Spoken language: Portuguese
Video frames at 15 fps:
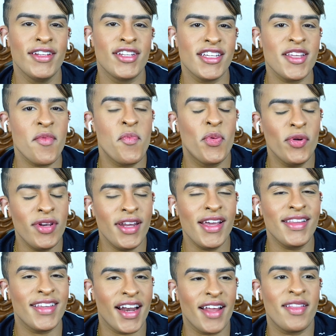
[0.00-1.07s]
O Jazz é
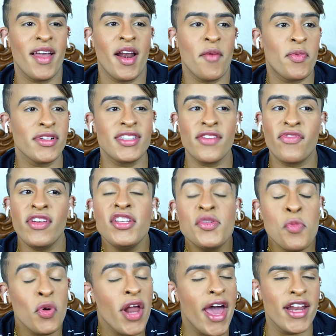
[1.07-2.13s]
bonita, ela, ela pode ser 20
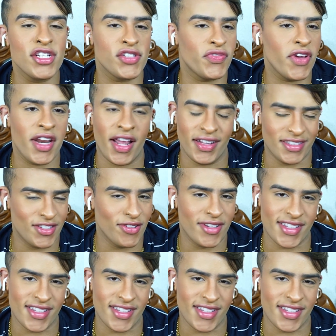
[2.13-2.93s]
mulheres diferentes se eu